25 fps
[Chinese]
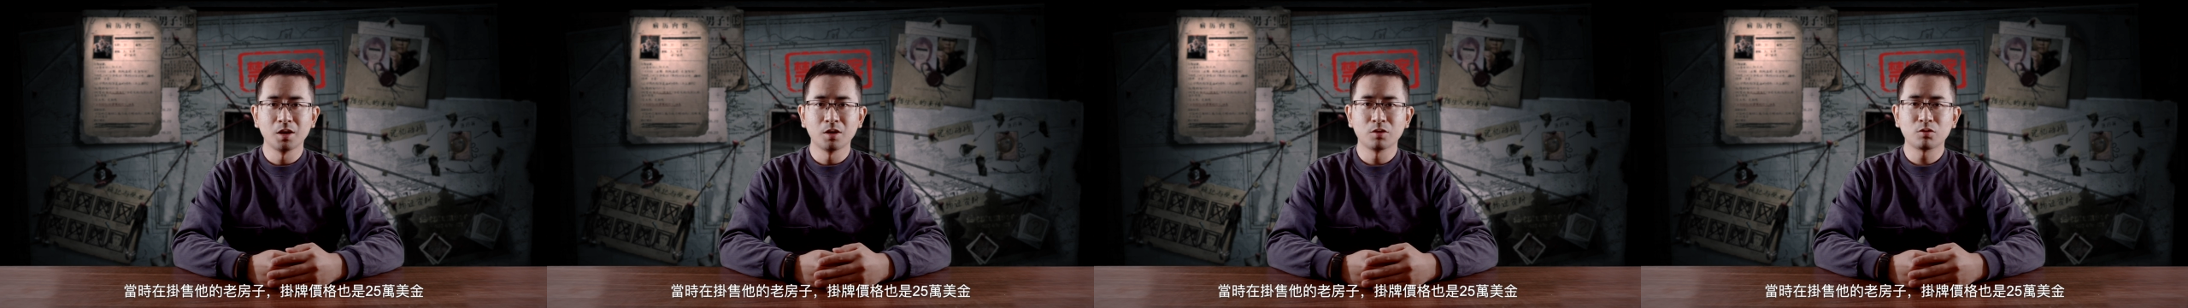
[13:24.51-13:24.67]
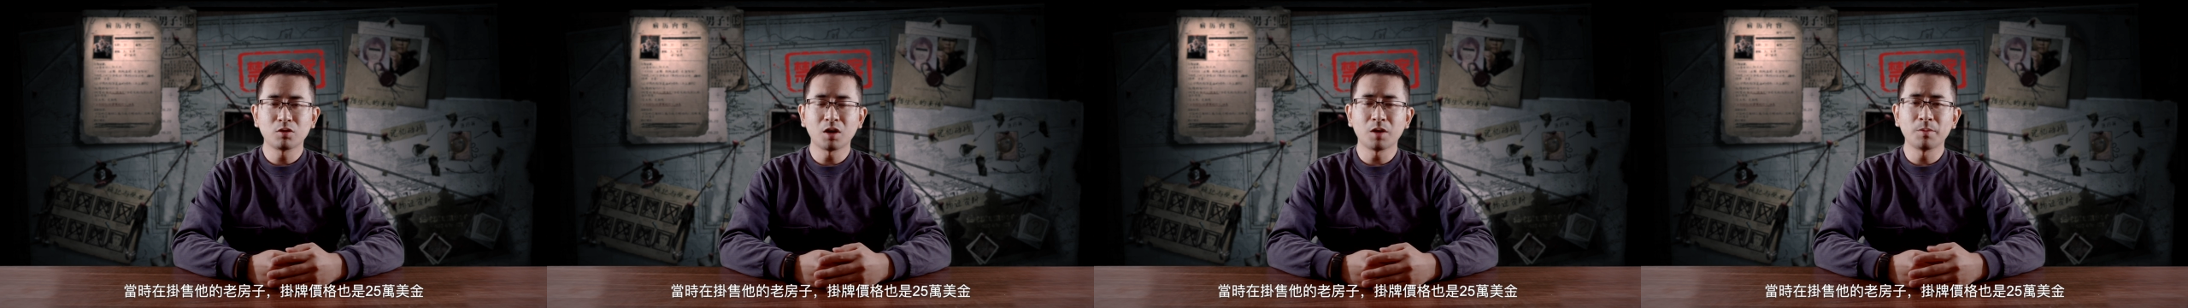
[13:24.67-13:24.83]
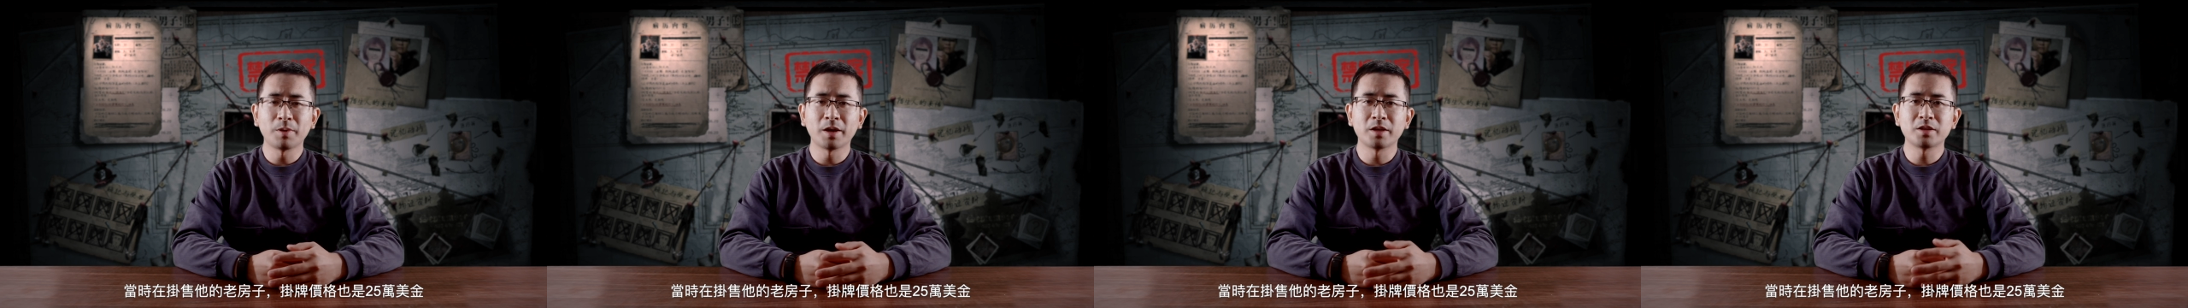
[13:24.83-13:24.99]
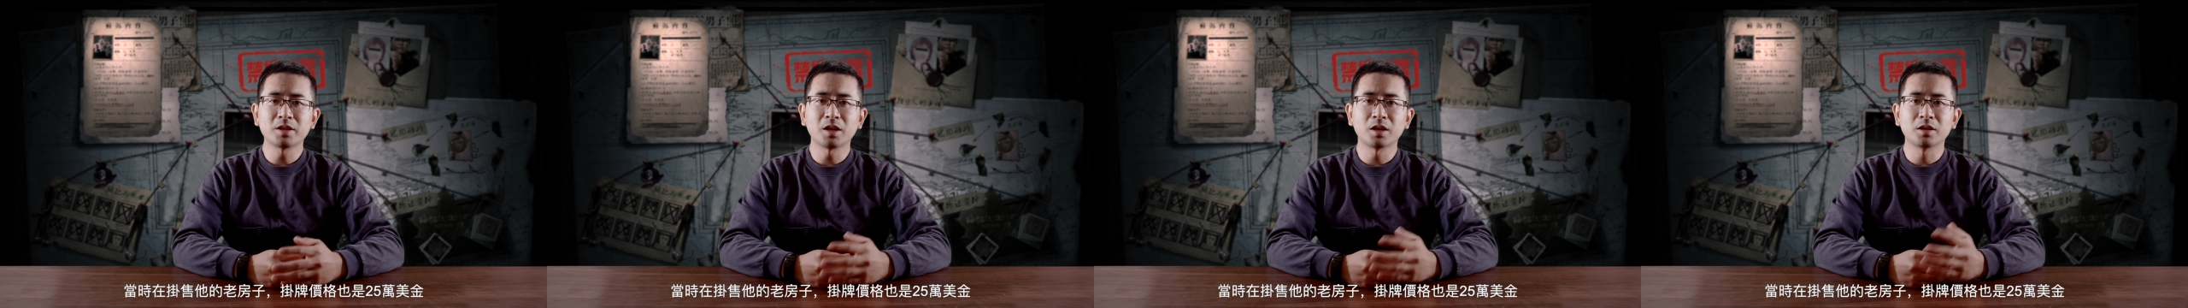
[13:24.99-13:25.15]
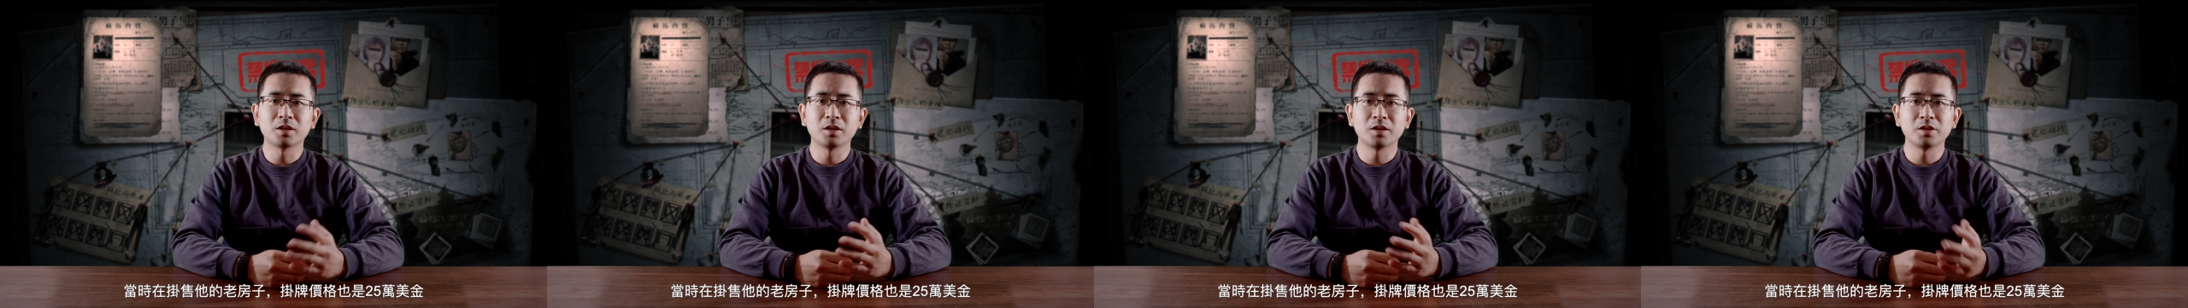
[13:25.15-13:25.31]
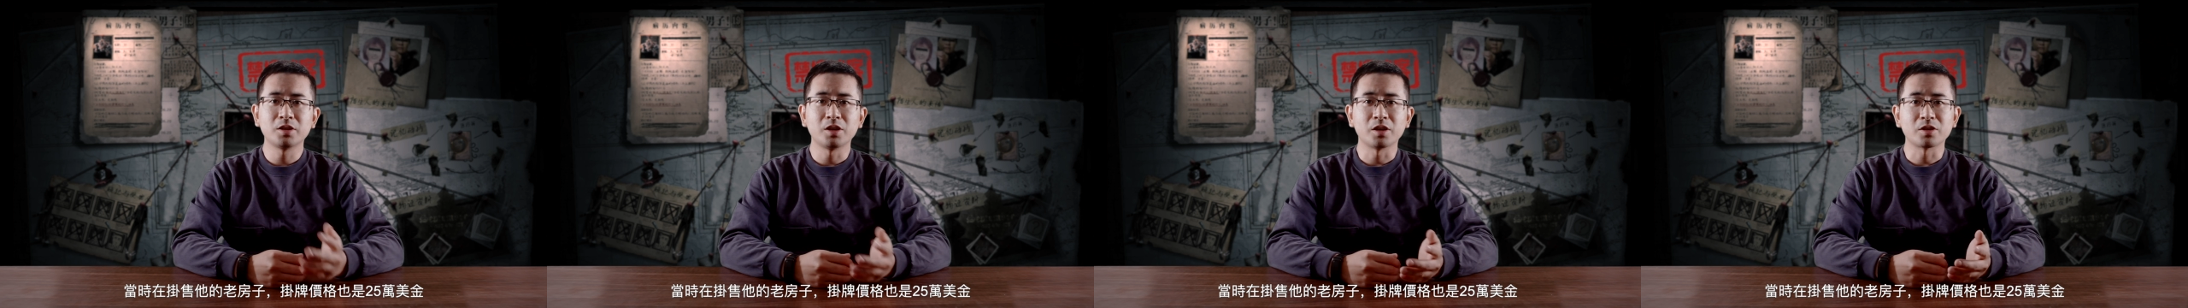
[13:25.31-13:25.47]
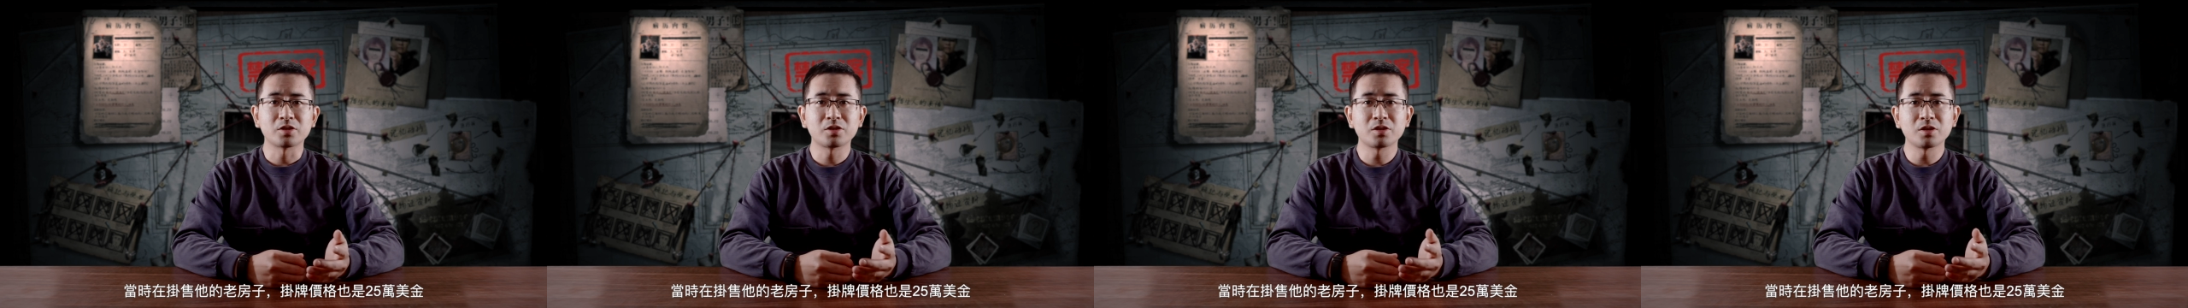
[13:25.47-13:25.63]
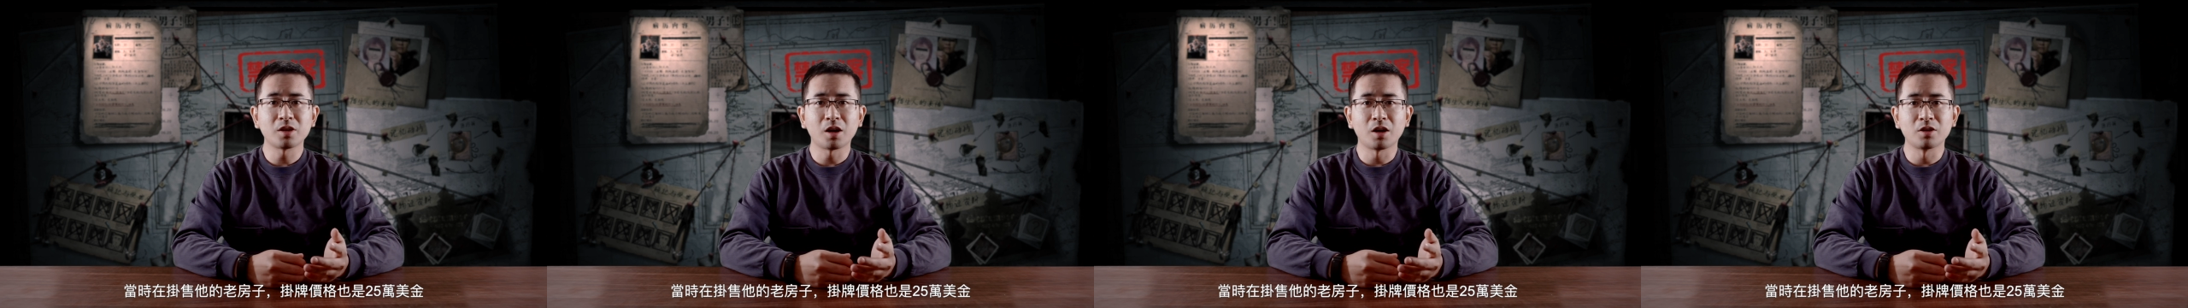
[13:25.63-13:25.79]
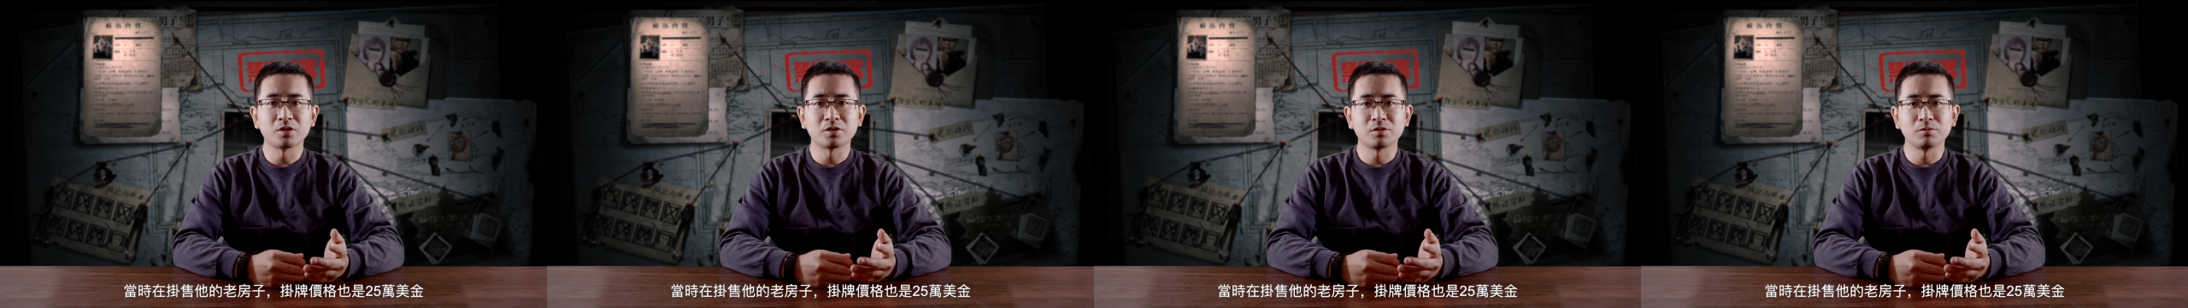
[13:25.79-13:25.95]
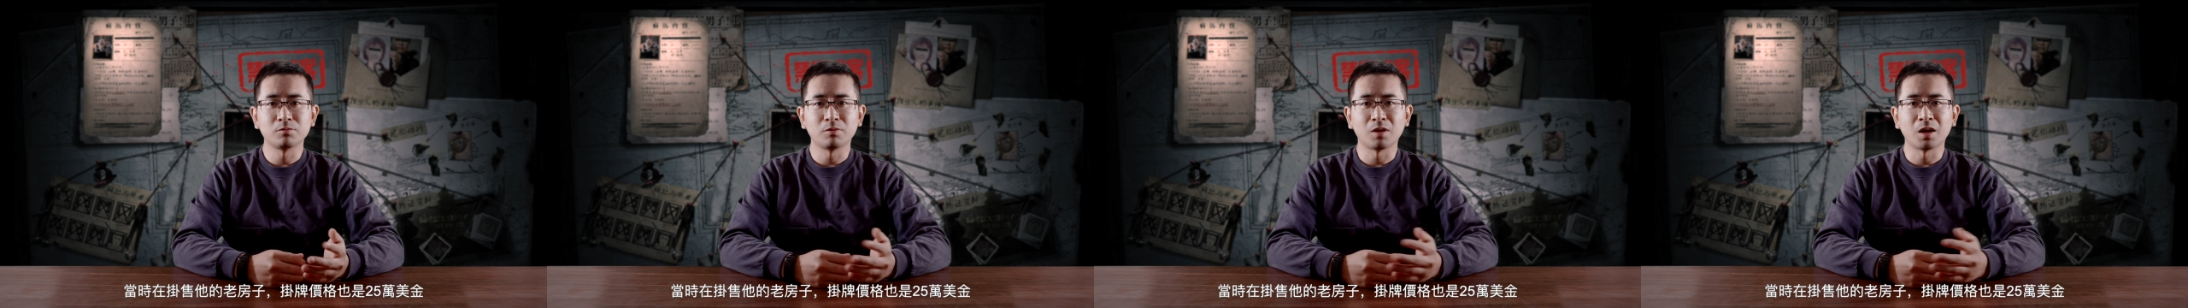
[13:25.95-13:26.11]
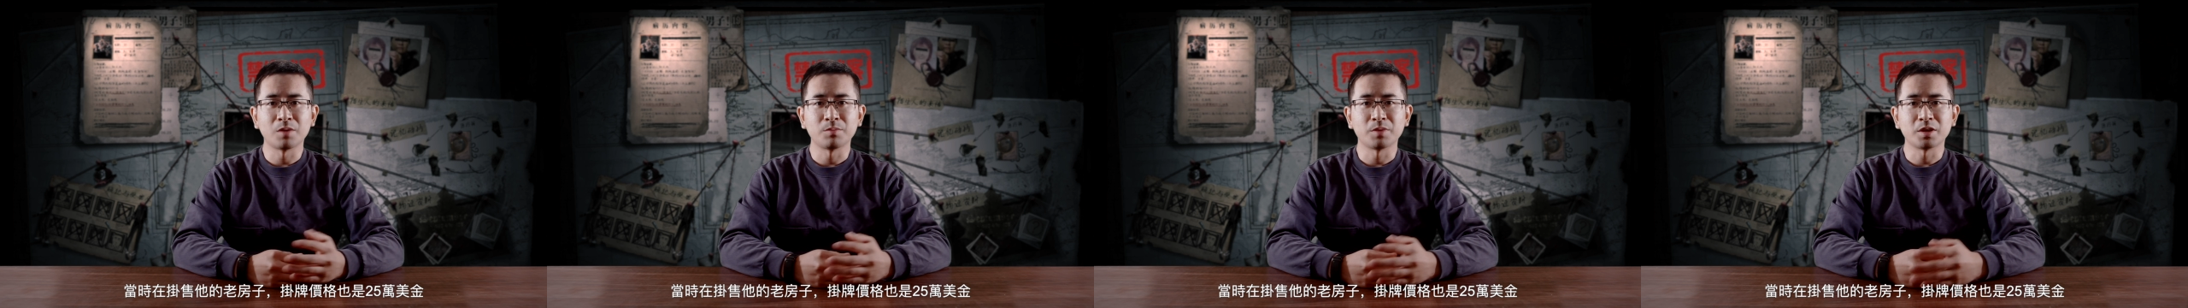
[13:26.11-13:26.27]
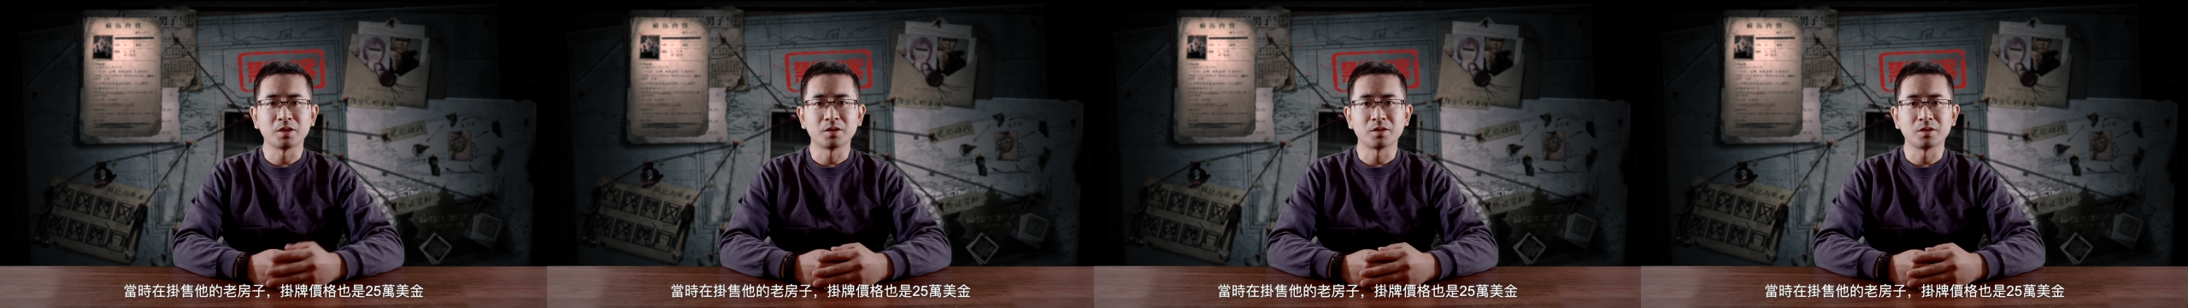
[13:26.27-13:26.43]
挂牌价格也是25
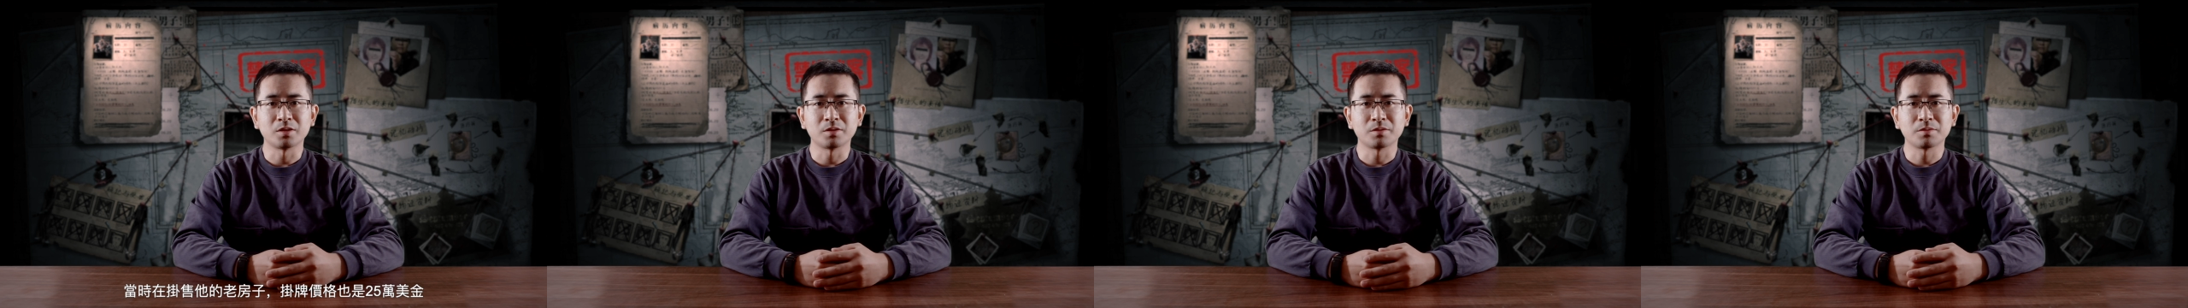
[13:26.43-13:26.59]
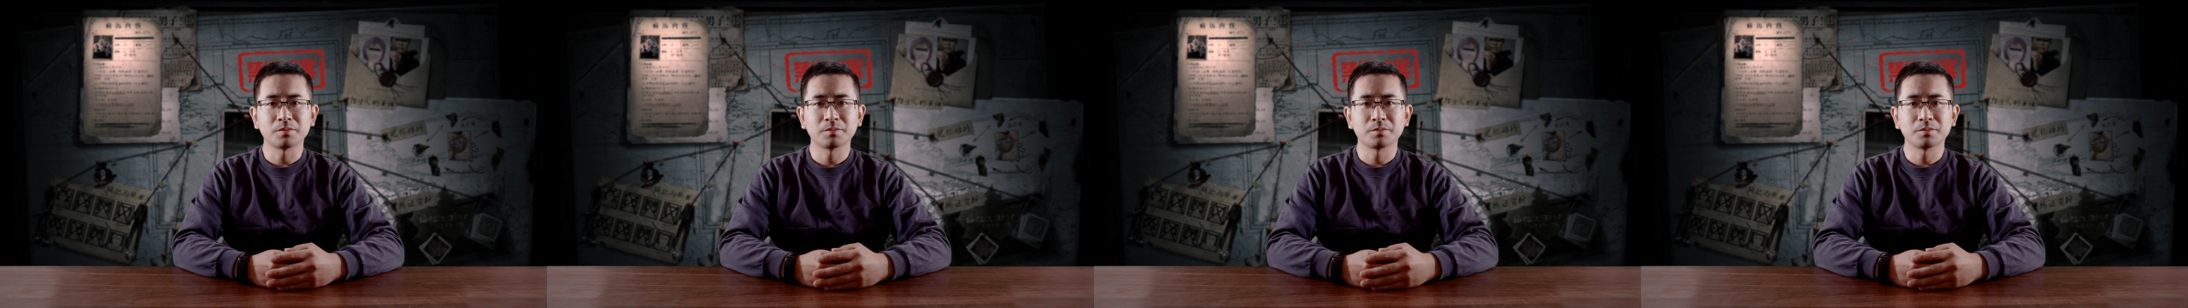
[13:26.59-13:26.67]
万美金。